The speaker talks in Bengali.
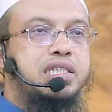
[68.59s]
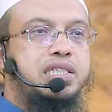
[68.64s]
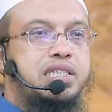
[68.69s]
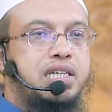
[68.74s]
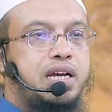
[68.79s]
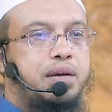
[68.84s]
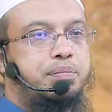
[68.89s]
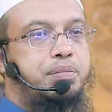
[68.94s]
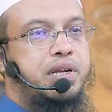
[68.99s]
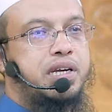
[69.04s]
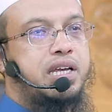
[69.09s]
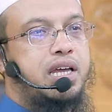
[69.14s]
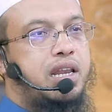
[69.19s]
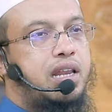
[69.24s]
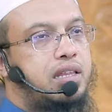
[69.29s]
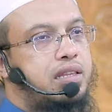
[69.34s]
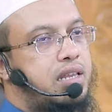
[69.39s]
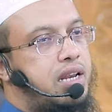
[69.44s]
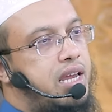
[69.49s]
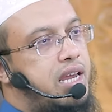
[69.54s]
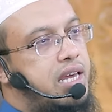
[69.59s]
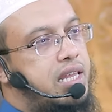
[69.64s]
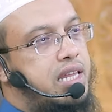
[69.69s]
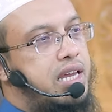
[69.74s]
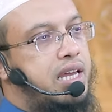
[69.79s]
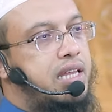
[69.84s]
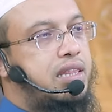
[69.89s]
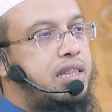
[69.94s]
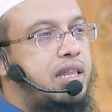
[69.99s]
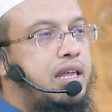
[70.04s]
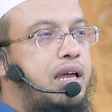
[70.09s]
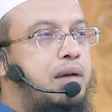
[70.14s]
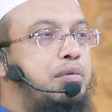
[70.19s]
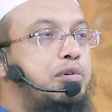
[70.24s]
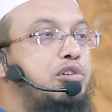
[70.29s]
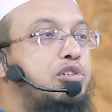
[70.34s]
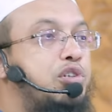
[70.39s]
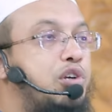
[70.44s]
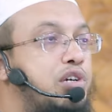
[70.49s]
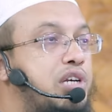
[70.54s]
যে আপনাকে আল্লাহ তালা হেদায়ত এবং
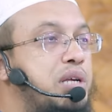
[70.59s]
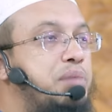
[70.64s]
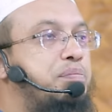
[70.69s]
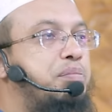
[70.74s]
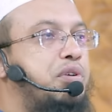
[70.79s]
সঠিক